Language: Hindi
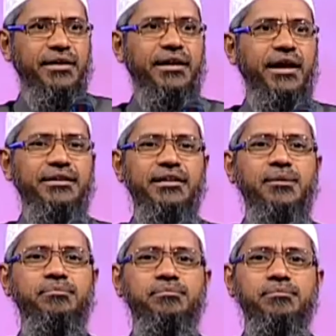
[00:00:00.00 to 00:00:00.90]
कि
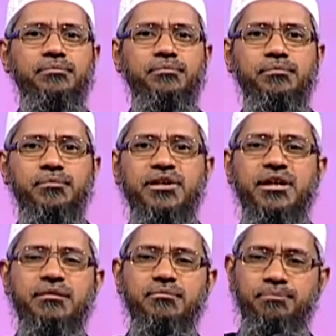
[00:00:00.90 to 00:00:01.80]
जब
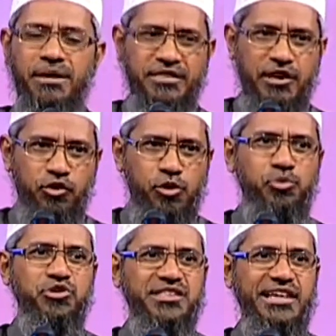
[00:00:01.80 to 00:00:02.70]
पत्थर को
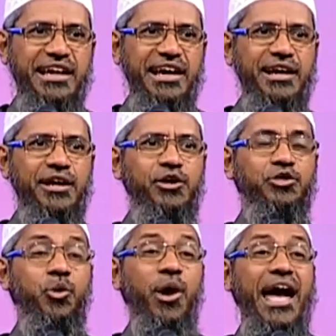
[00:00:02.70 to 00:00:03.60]
पूछते हैं
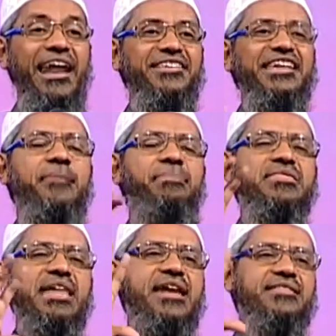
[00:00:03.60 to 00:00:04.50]
तो एनर्जी आपने
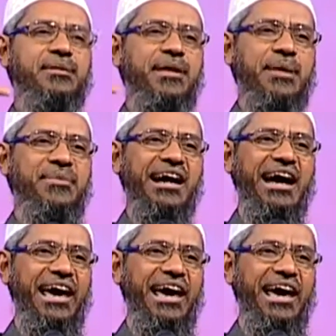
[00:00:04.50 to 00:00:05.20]
साइंस के बारे में कहा